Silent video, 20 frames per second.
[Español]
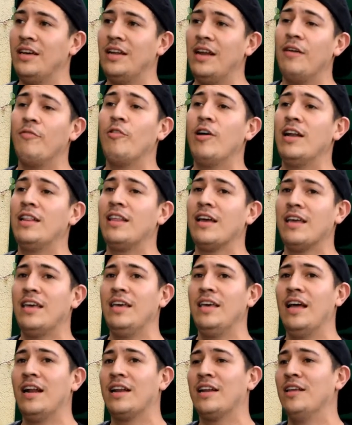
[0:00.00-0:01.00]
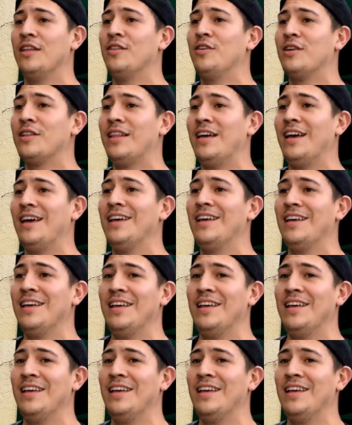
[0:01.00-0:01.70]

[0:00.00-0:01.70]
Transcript: la vuelta aquí alrededor del